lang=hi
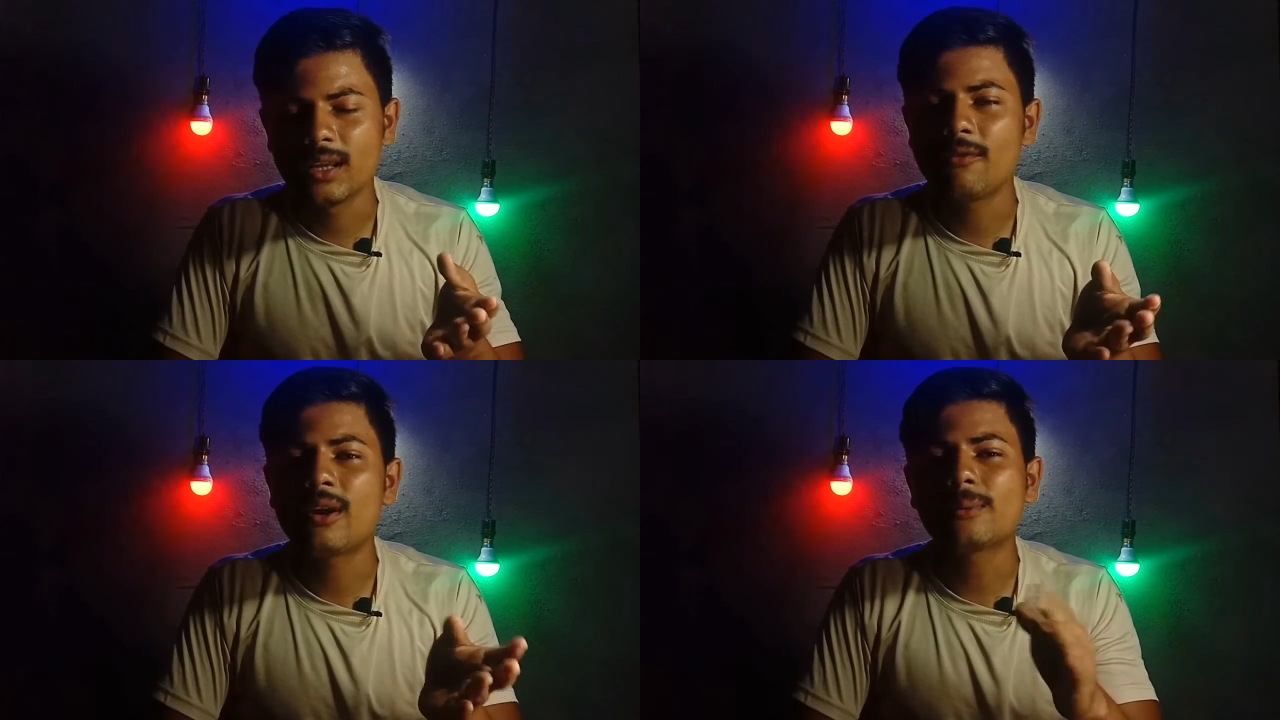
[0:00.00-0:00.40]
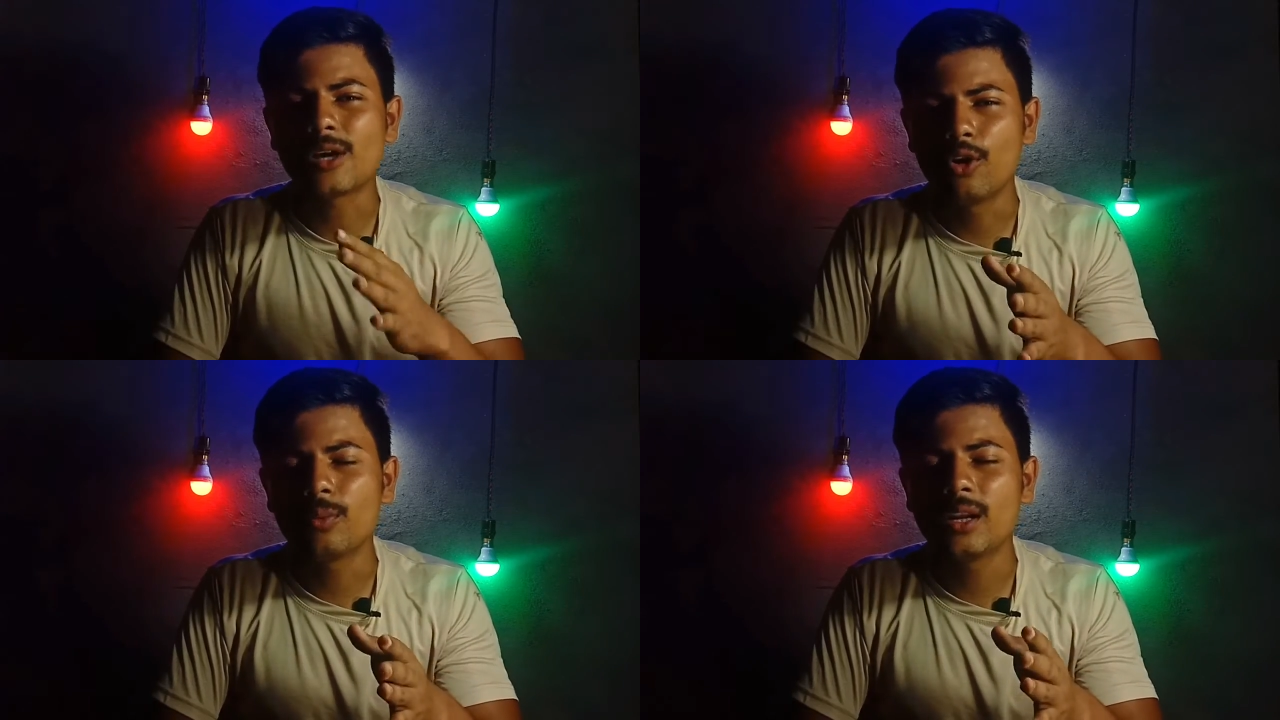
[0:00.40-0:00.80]
या फिर आप
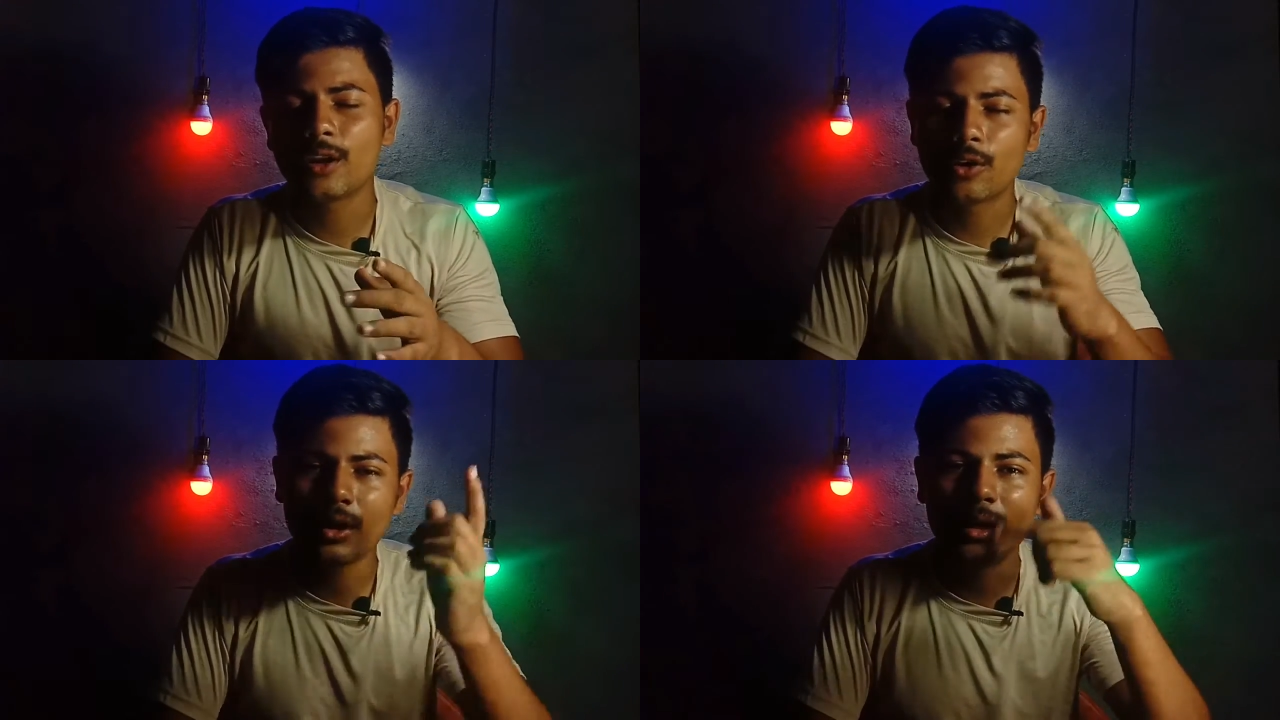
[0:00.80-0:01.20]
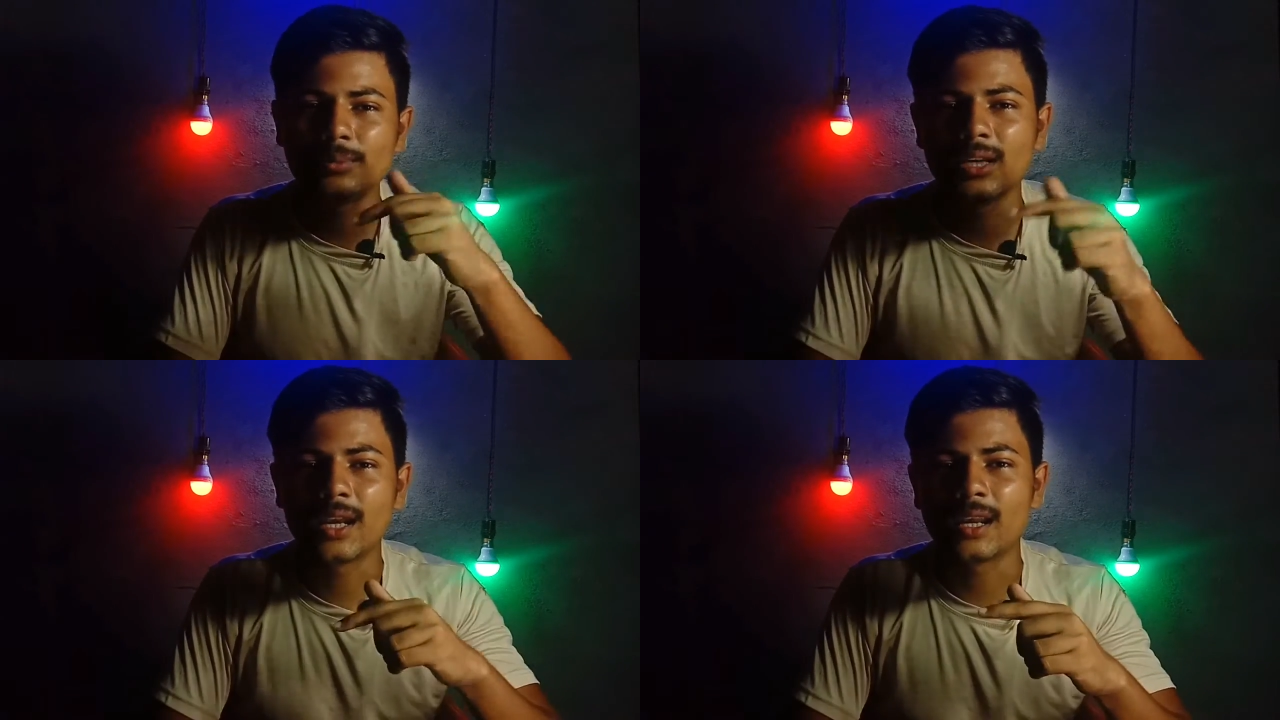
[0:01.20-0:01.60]
साउंड भी नहीं रखोगे
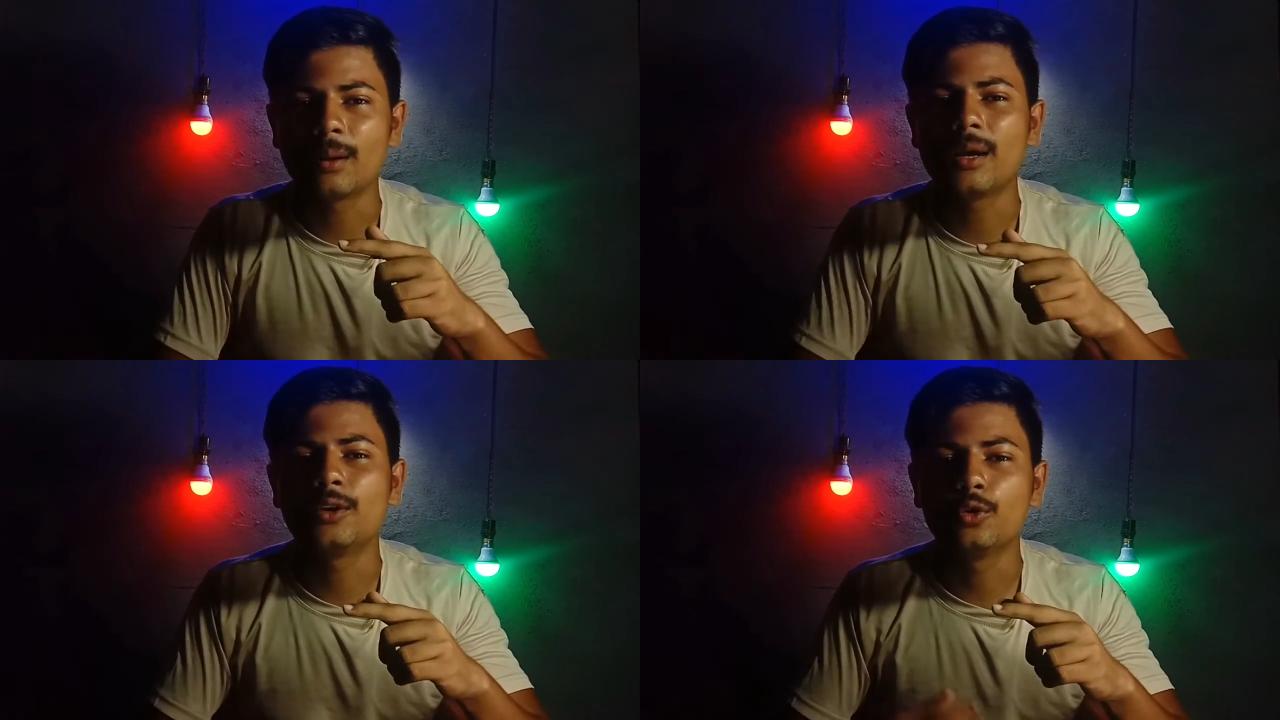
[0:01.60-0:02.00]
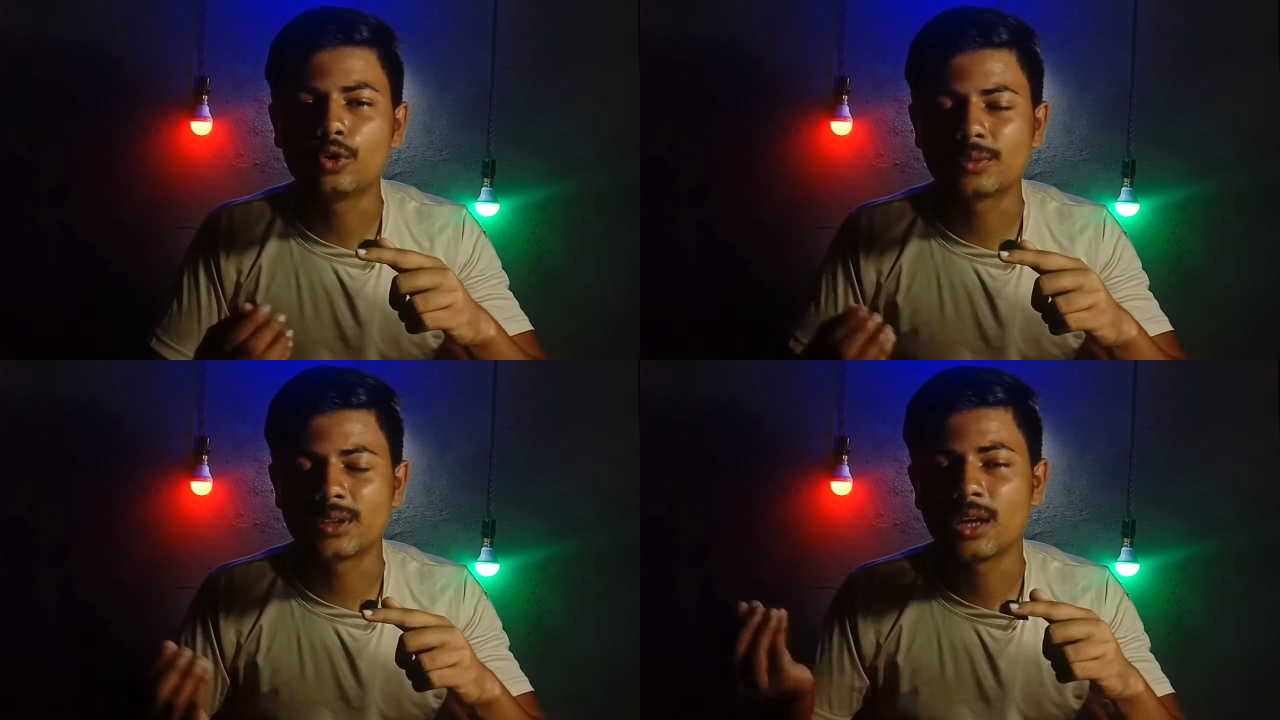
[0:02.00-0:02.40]
लिपसिंग करने के बाद
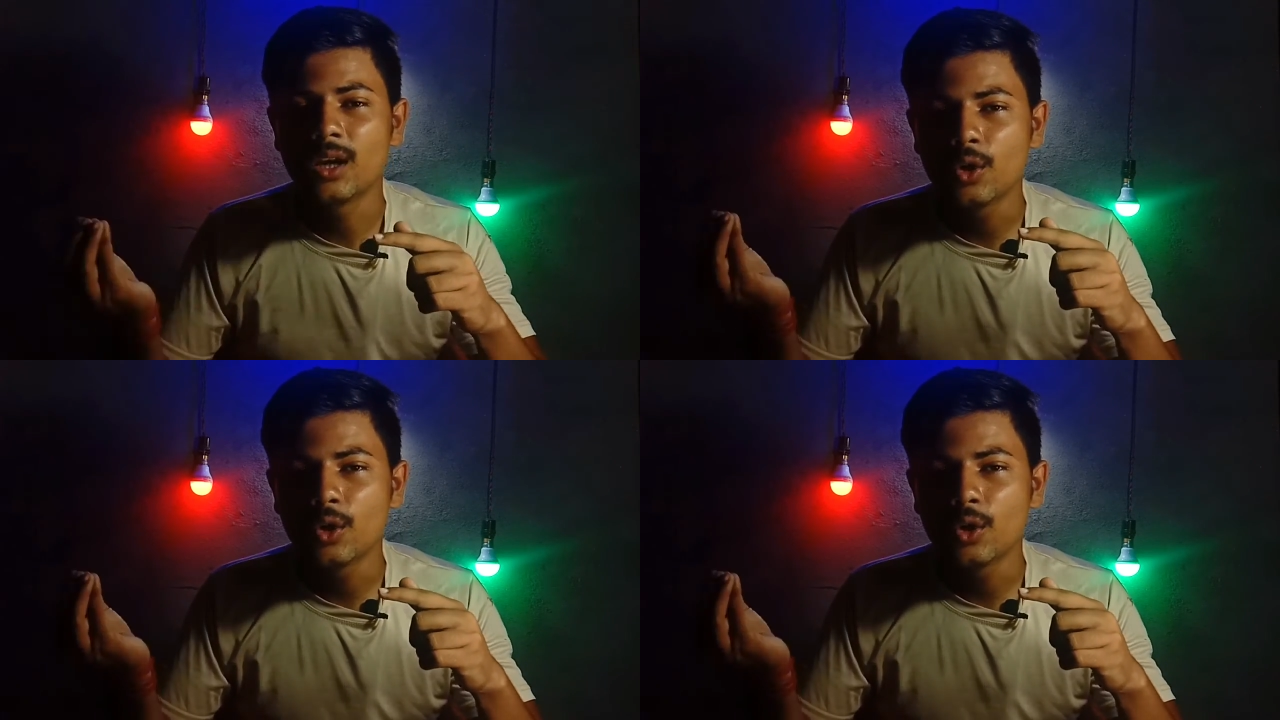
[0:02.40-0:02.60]
यूट्यूब से